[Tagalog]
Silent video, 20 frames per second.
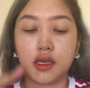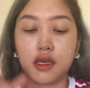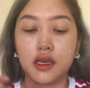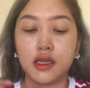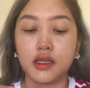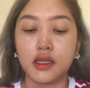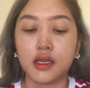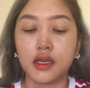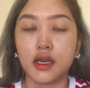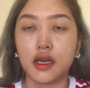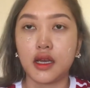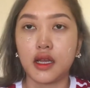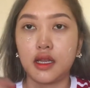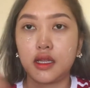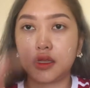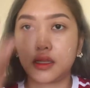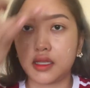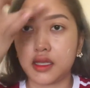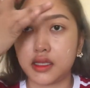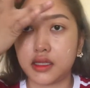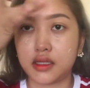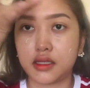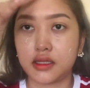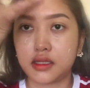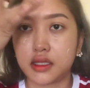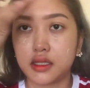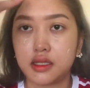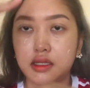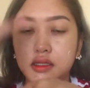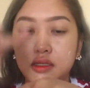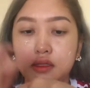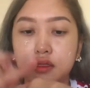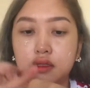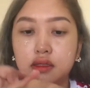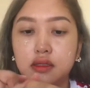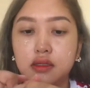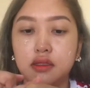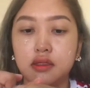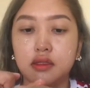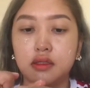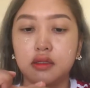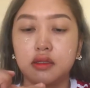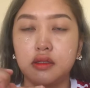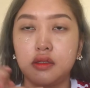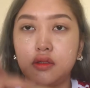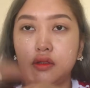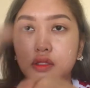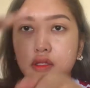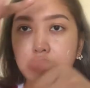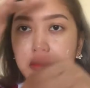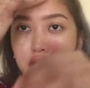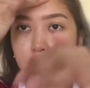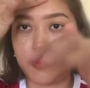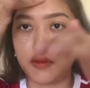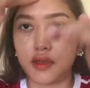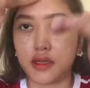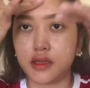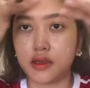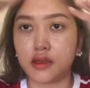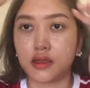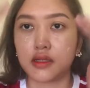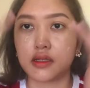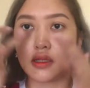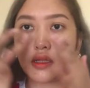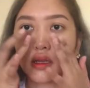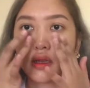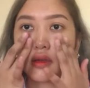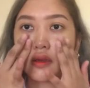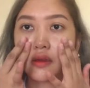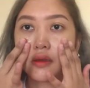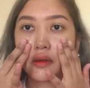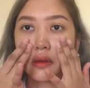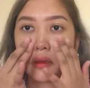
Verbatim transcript: And ikakalat natin siya. Using my fingers lang.